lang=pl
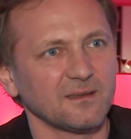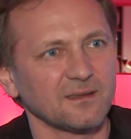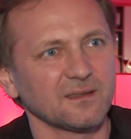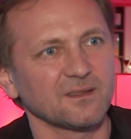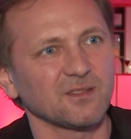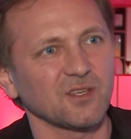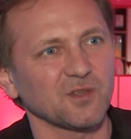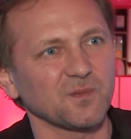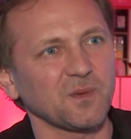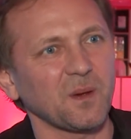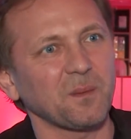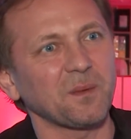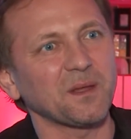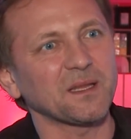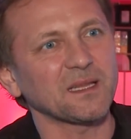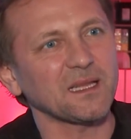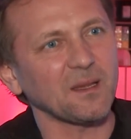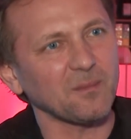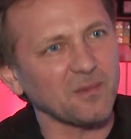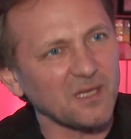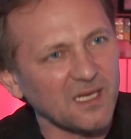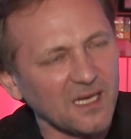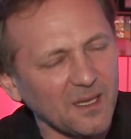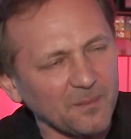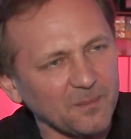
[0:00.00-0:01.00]
Coś
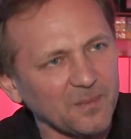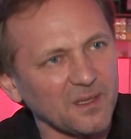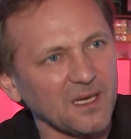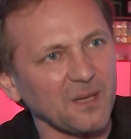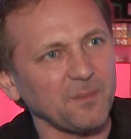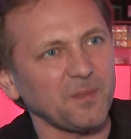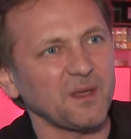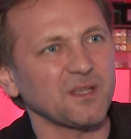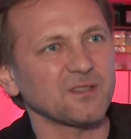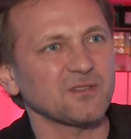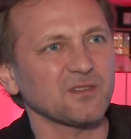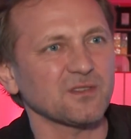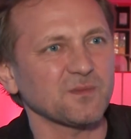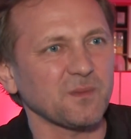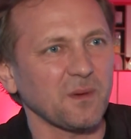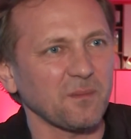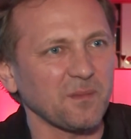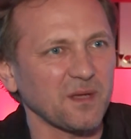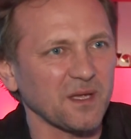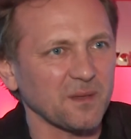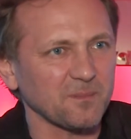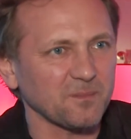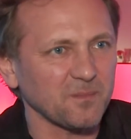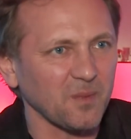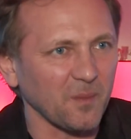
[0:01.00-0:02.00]
pamiętamy lepiej, coś
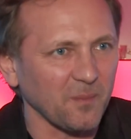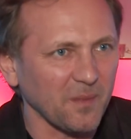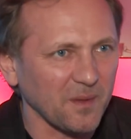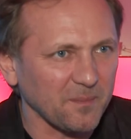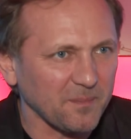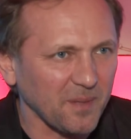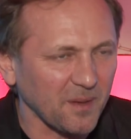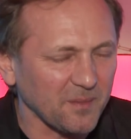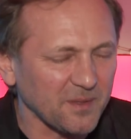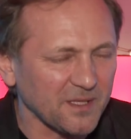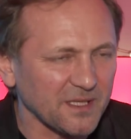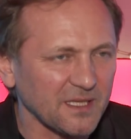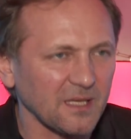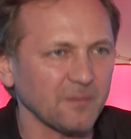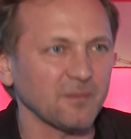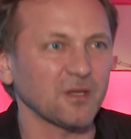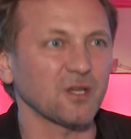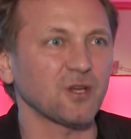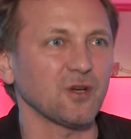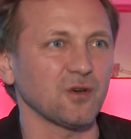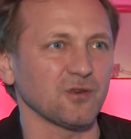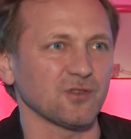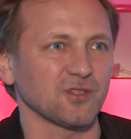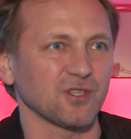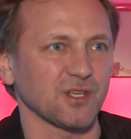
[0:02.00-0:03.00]
pamię pamiętamy
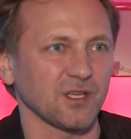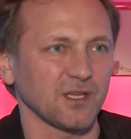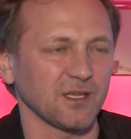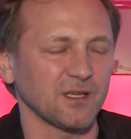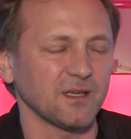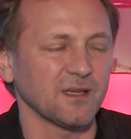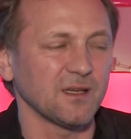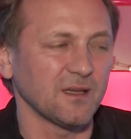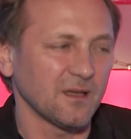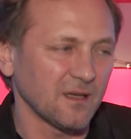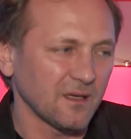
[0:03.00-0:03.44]
gorzej.